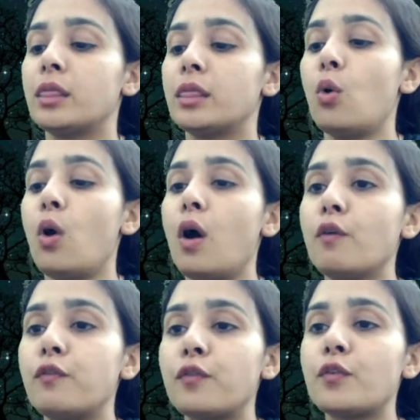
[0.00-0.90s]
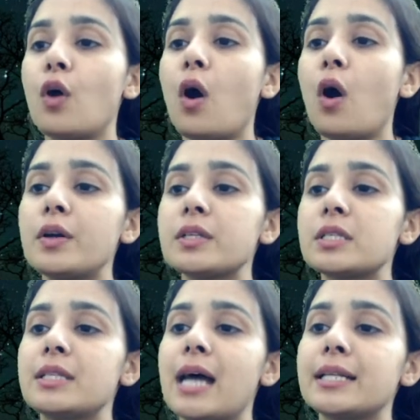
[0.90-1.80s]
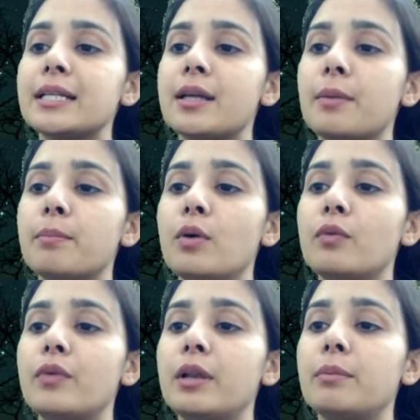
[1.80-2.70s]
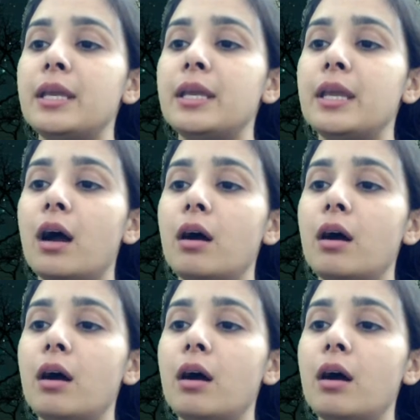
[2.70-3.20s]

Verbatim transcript: तो ऑफकोर्स दैट नंबर विल बी अ